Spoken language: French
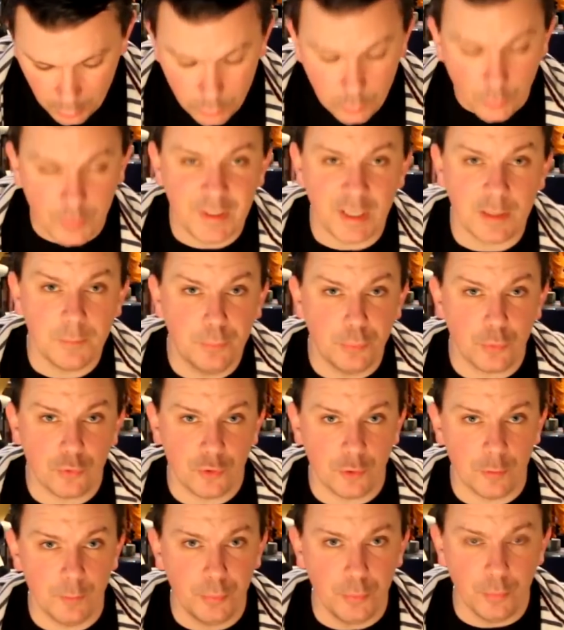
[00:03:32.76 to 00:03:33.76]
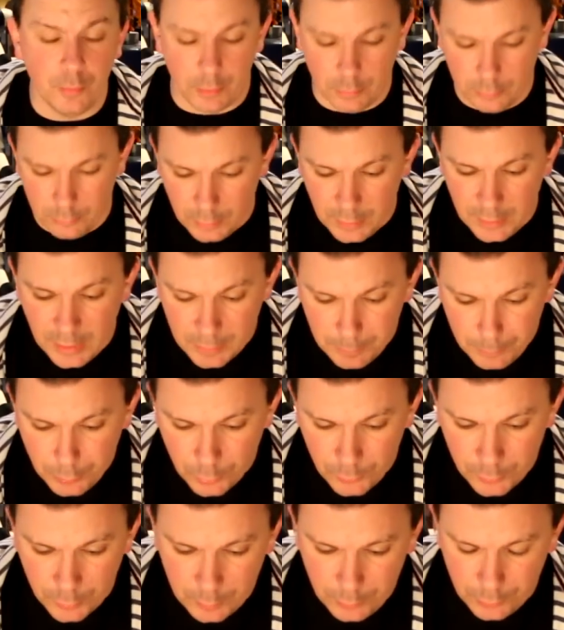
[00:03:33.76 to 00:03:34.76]
Donc 4% de pub.
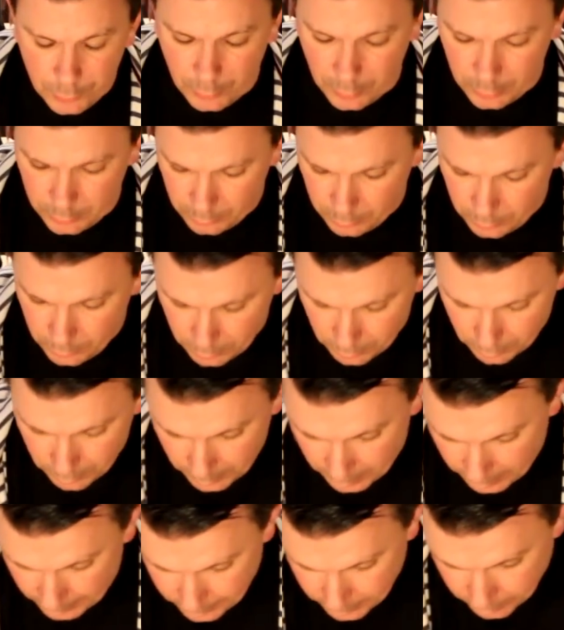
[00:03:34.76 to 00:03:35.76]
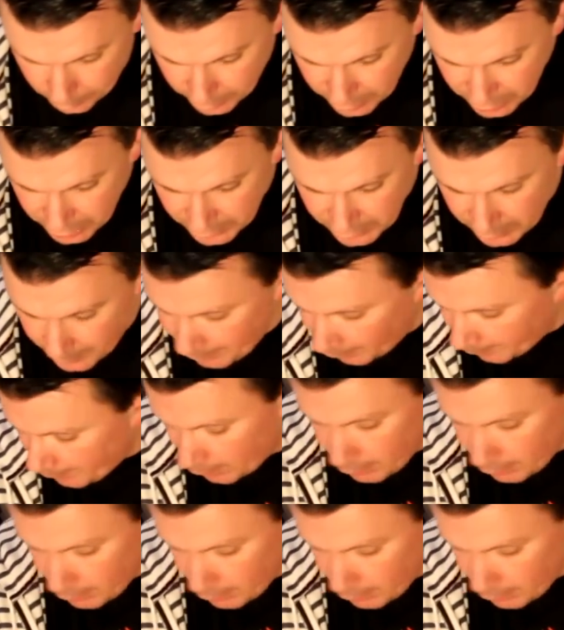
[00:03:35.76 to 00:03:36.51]
4% de pub. Voilà, donc déjà ça part